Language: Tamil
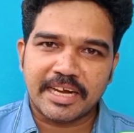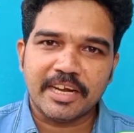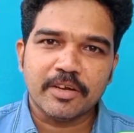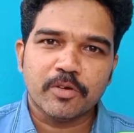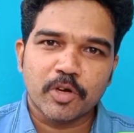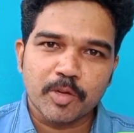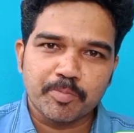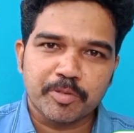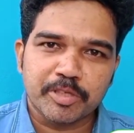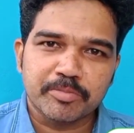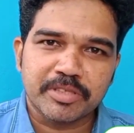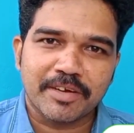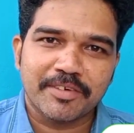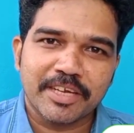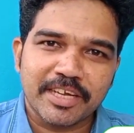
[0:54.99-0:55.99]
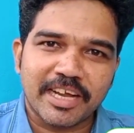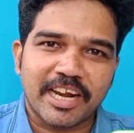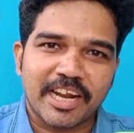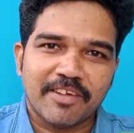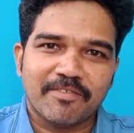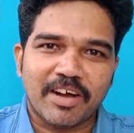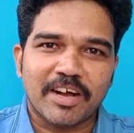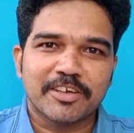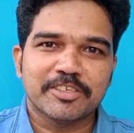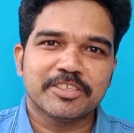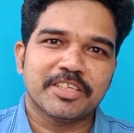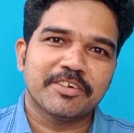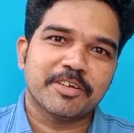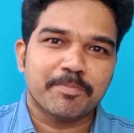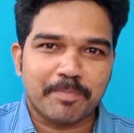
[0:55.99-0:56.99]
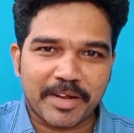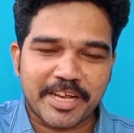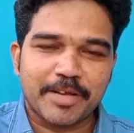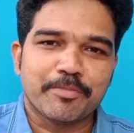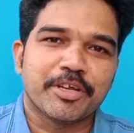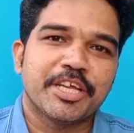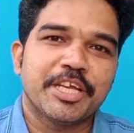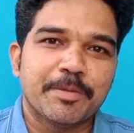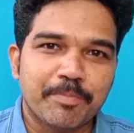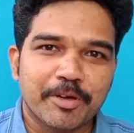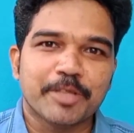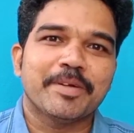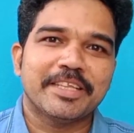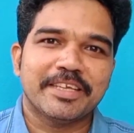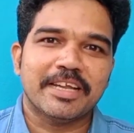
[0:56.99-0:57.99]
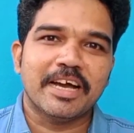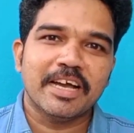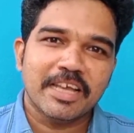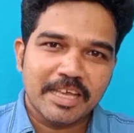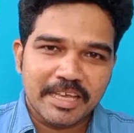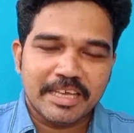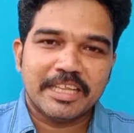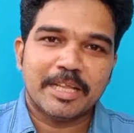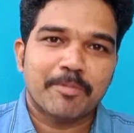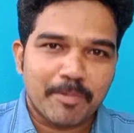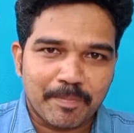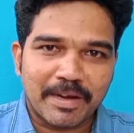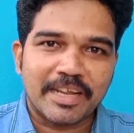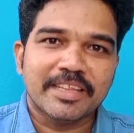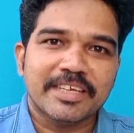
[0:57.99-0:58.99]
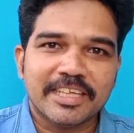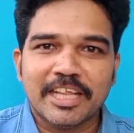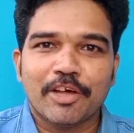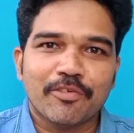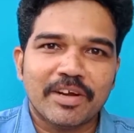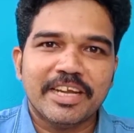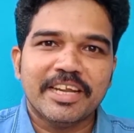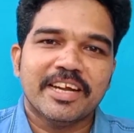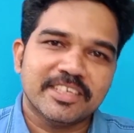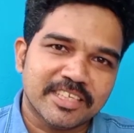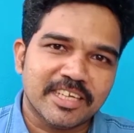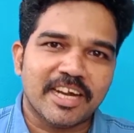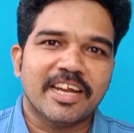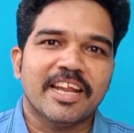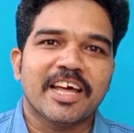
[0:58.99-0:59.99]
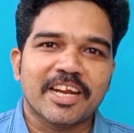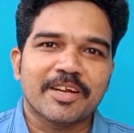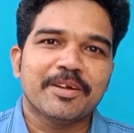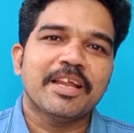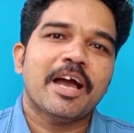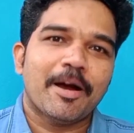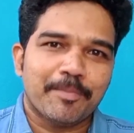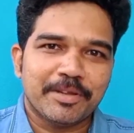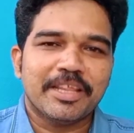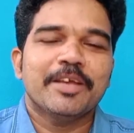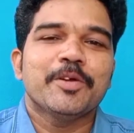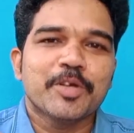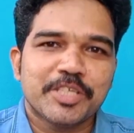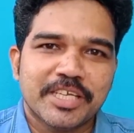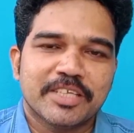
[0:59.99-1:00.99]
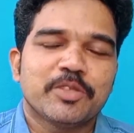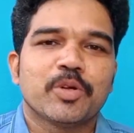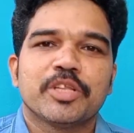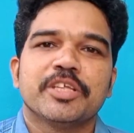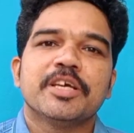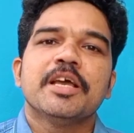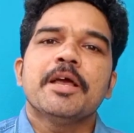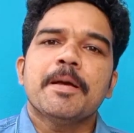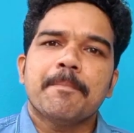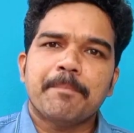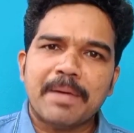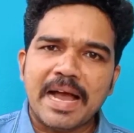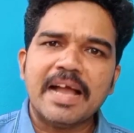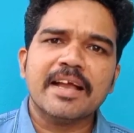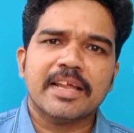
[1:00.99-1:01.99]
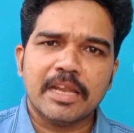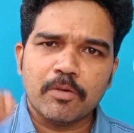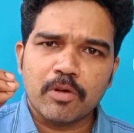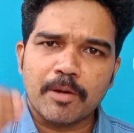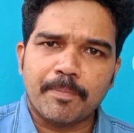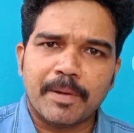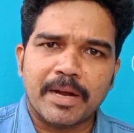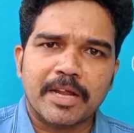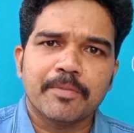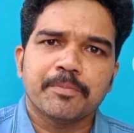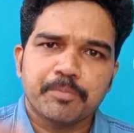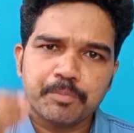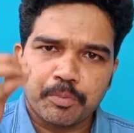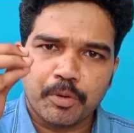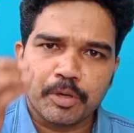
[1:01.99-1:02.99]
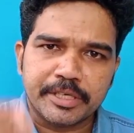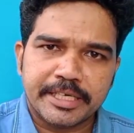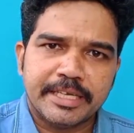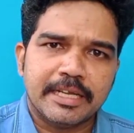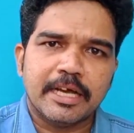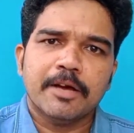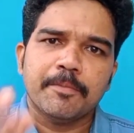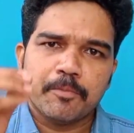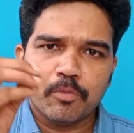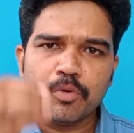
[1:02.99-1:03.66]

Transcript: கடன் கொடுப்பதும் தவறு கடன் வாங்குவதும் தவறு பழைய முறை இப்போ வந்து பார்த்தீங்கன்னா நம்ம பணத்துக்கு ஏதாவது ஒரு வட்டி கிடைச்சா நல்லா இருக்கும்ல அப்படிதான் யோசிக்க தோணுது பேங்க்ல உங்க பணம் போட்டிங்கன்னா